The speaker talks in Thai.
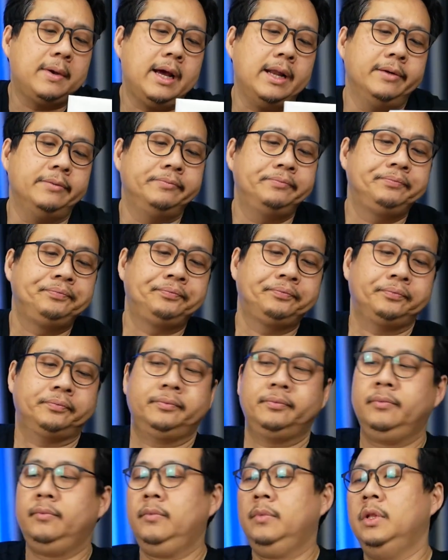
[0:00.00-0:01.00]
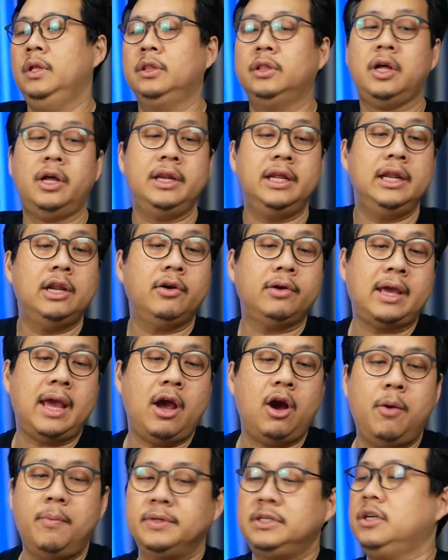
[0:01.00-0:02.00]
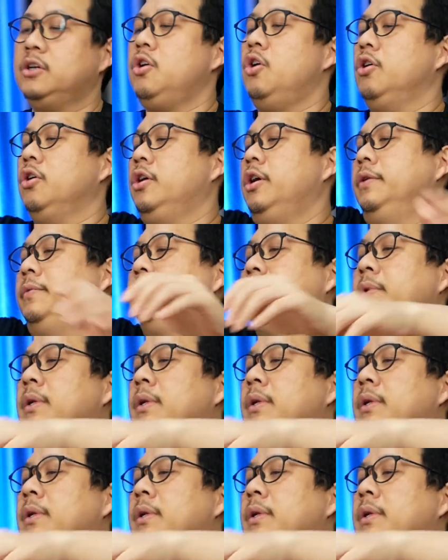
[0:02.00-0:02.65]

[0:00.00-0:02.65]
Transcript: กันตอนนี้เราแกะออกมาจากกล่องก่อน